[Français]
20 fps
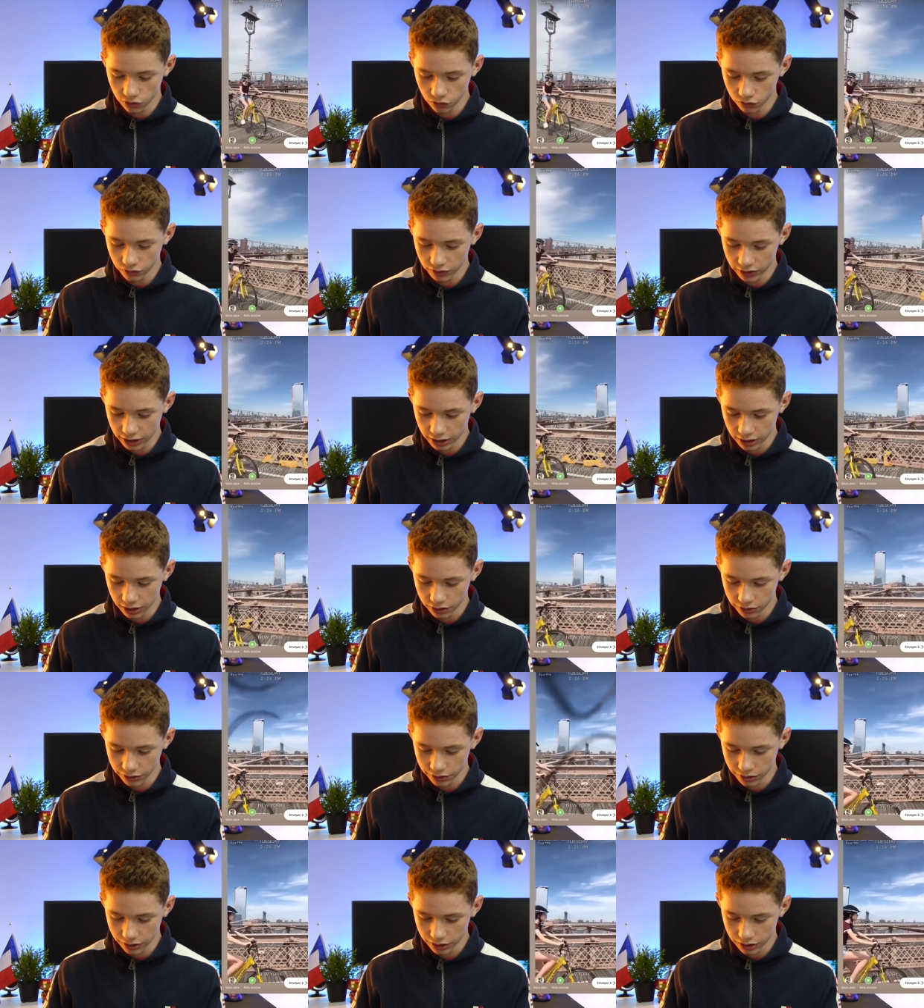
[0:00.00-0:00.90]
on va
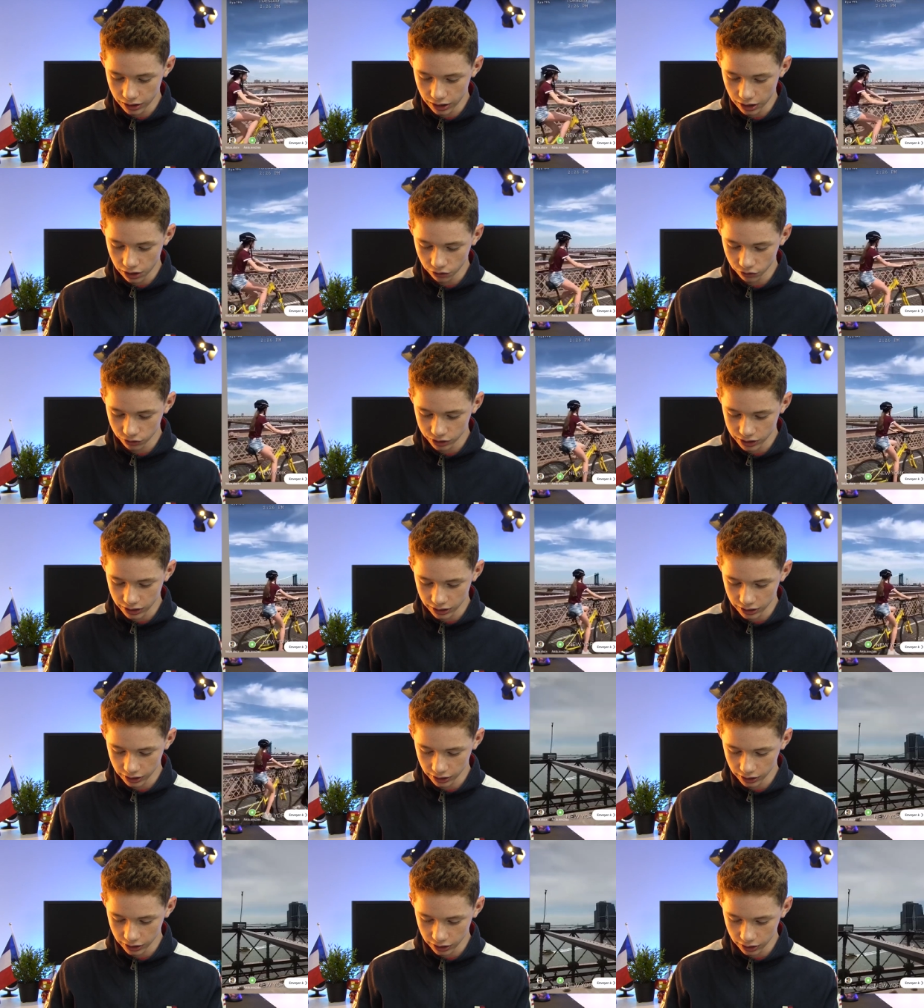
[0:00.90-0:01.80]
la
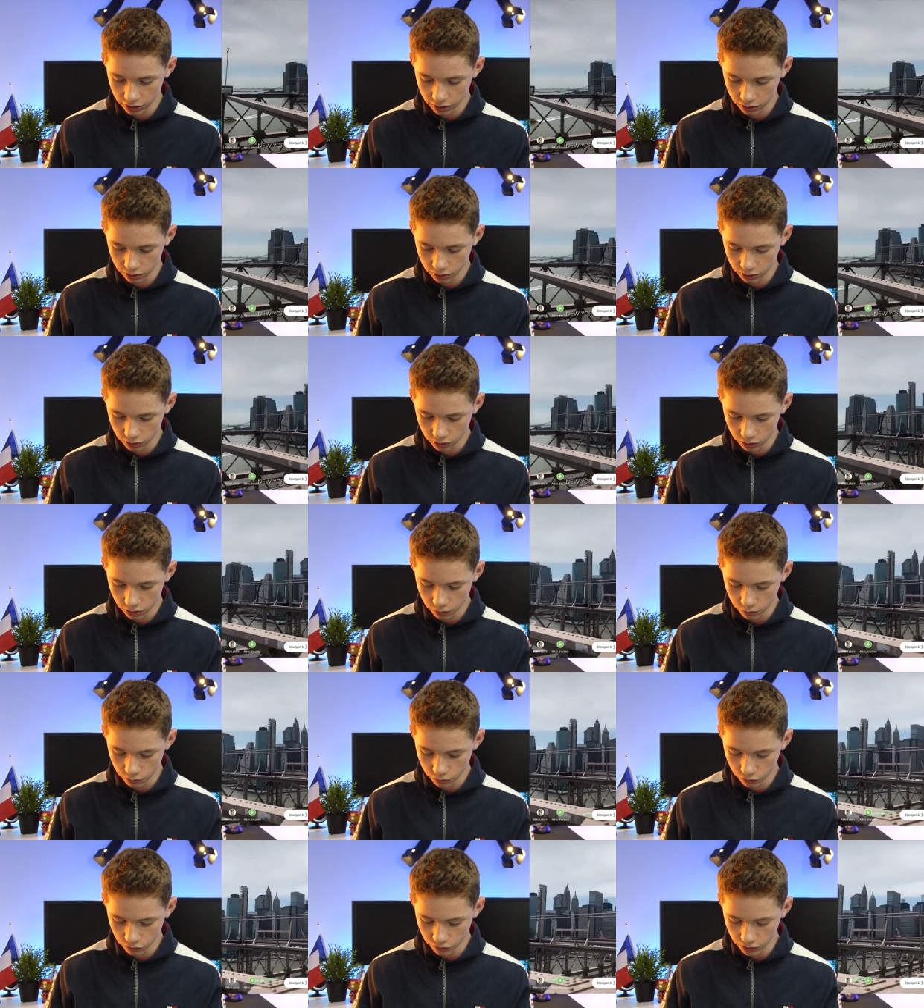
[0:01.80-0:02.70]
recadrer.
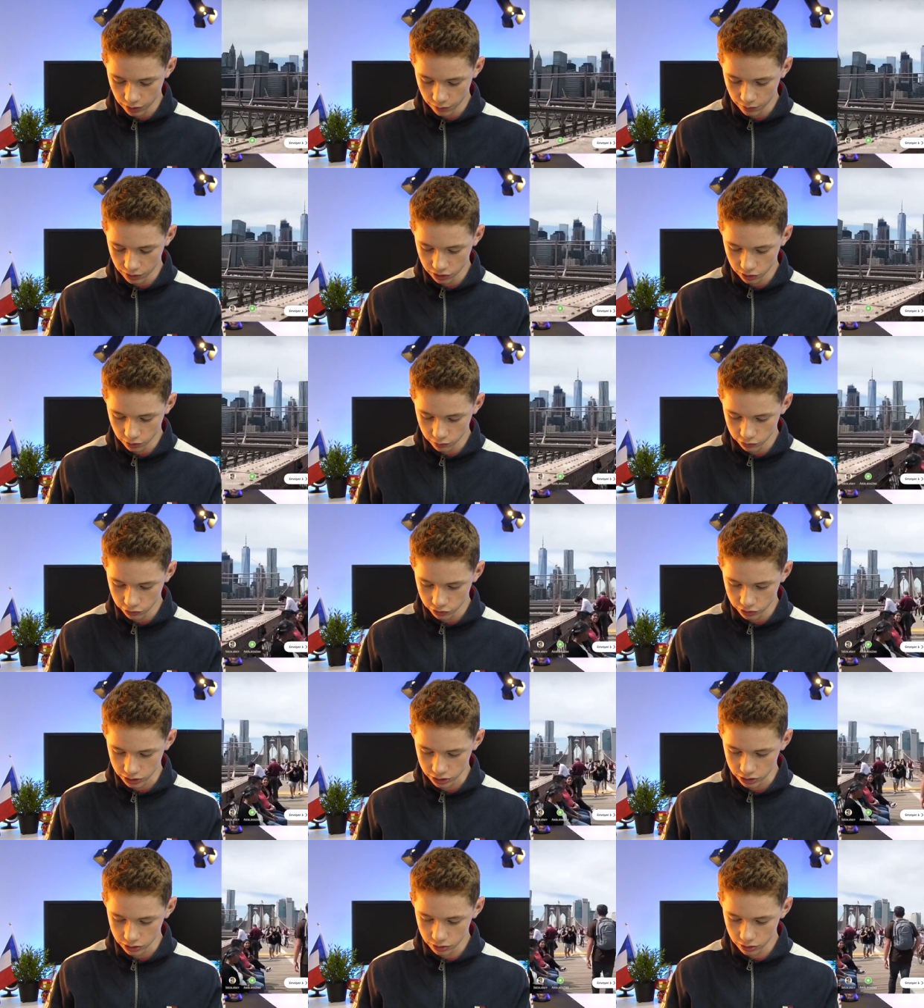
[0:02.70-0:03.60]
Hop, on va la mettre comme
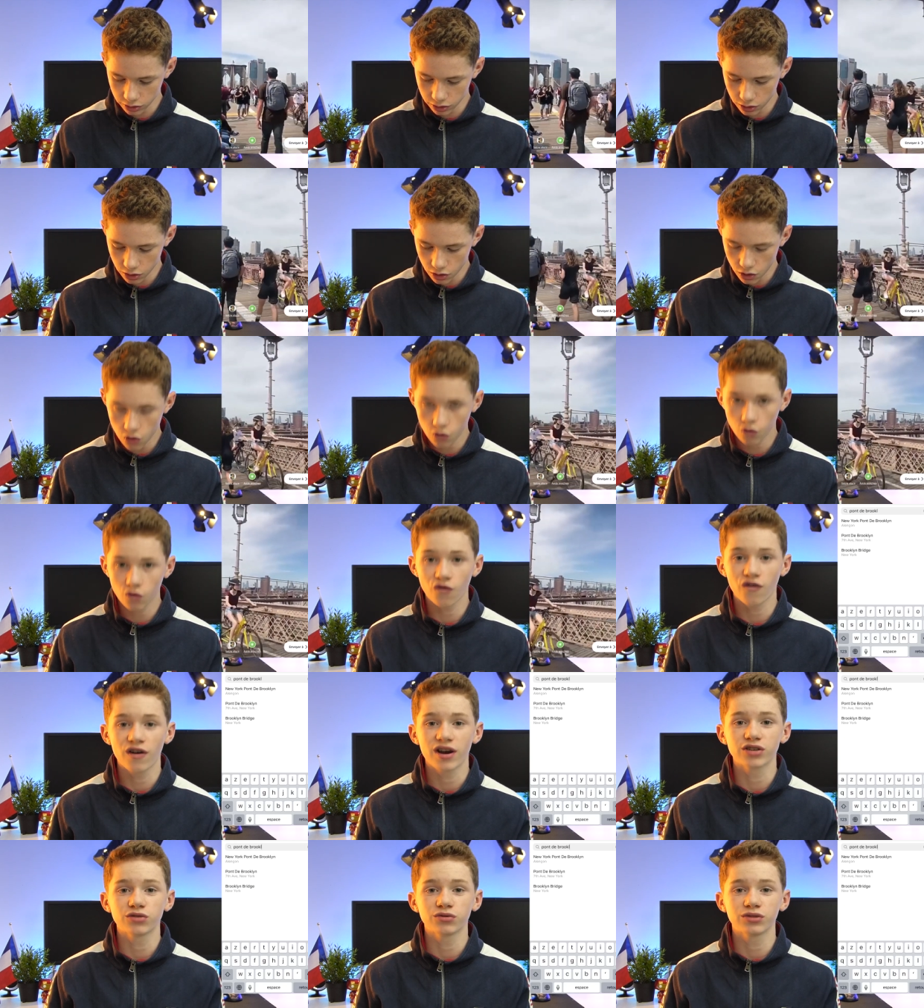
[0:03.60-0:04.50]
ceci. On
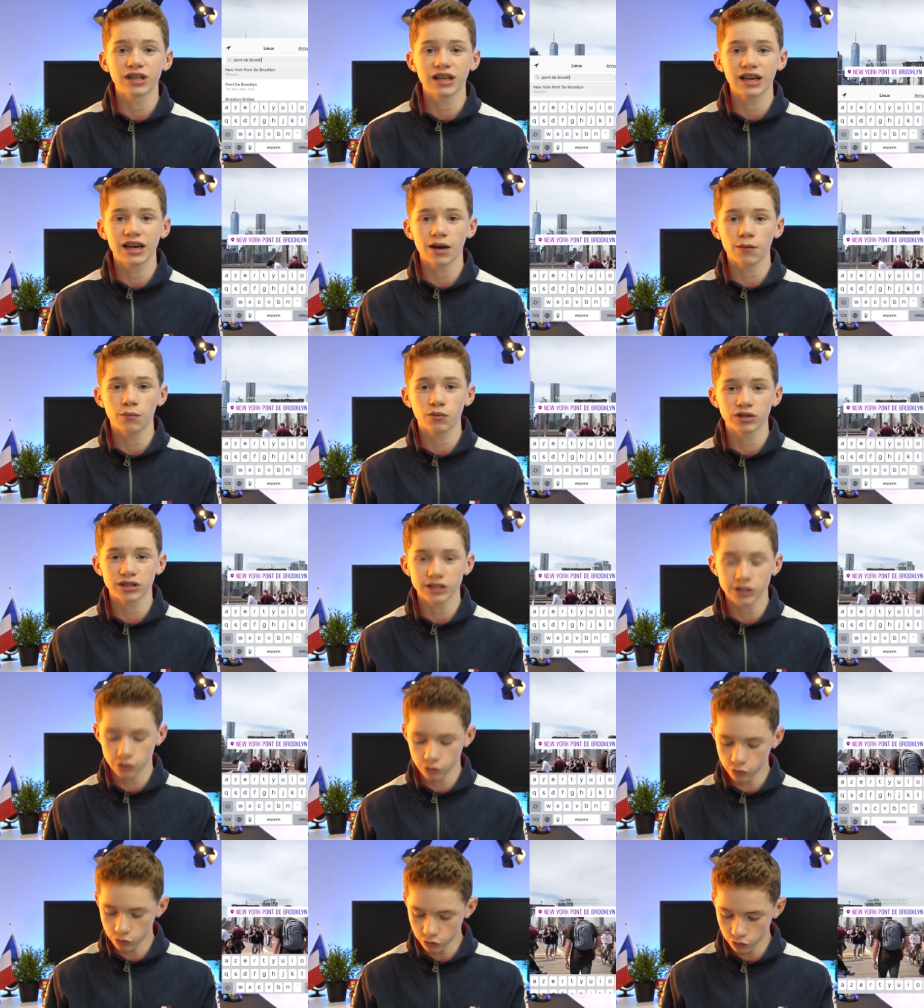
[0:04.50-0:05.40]
va ajouter la
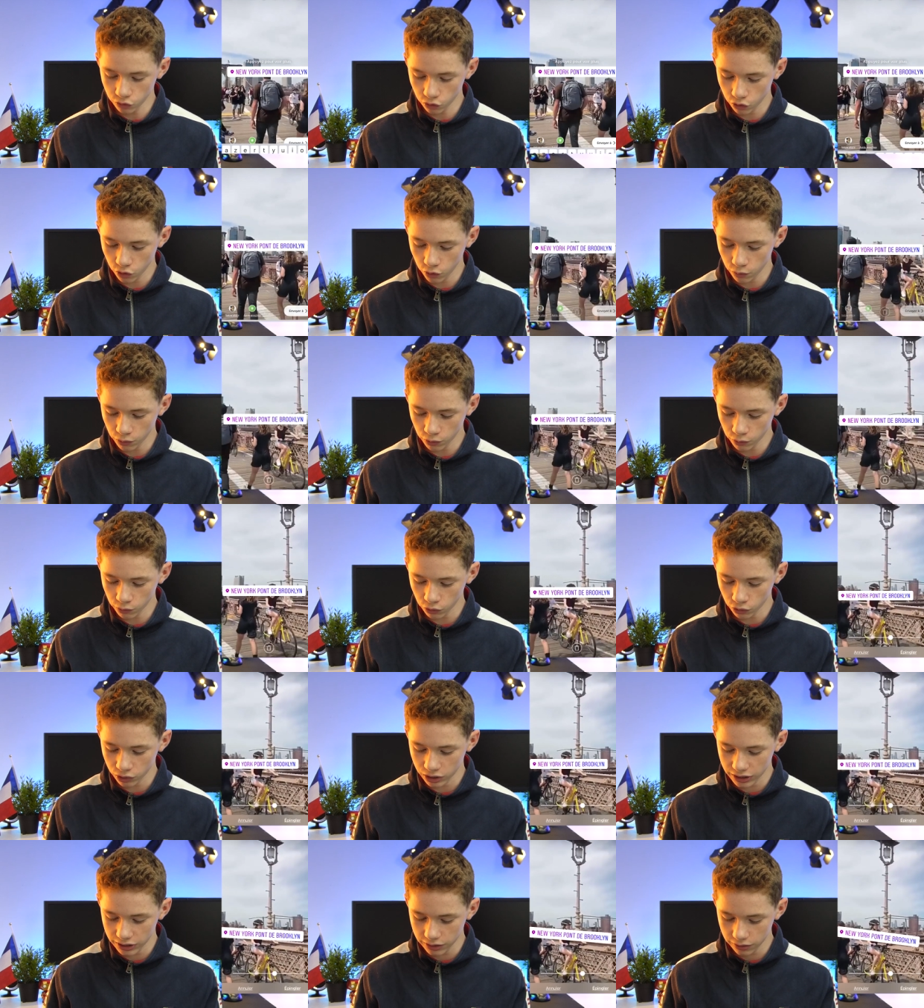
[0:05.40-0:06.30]
position, donc le pont de
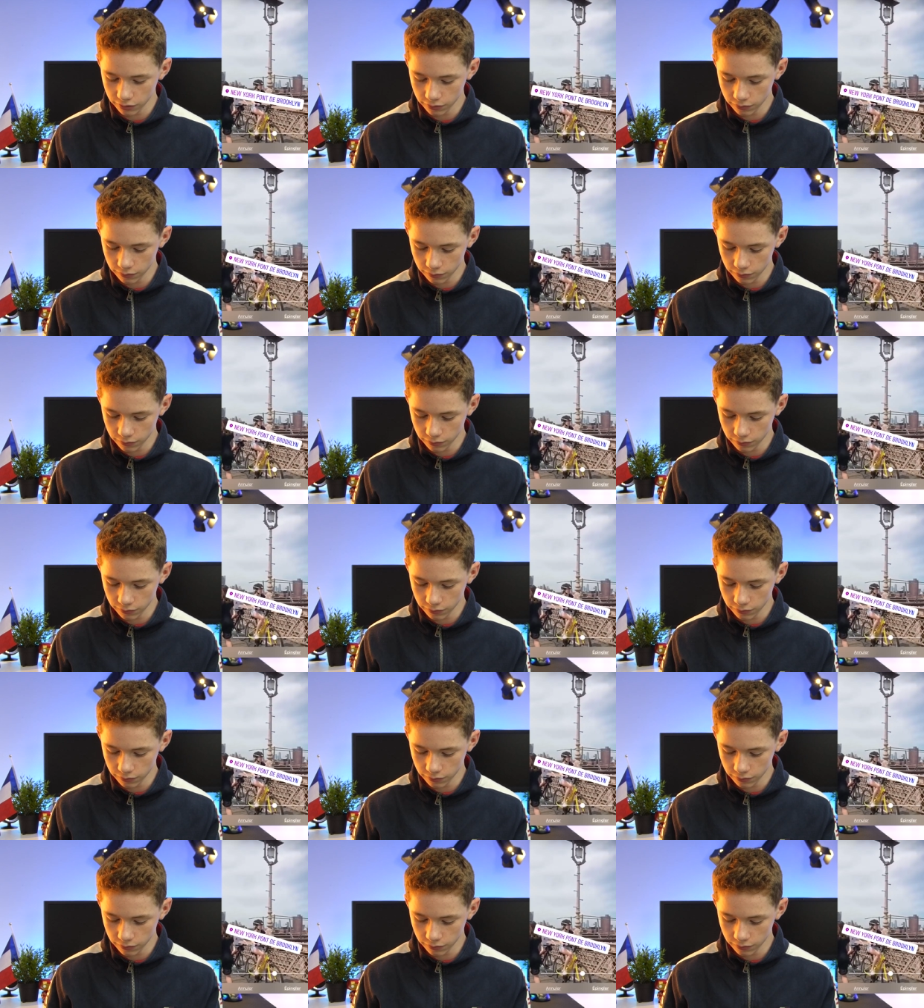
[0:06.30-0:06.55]
Brooklyn.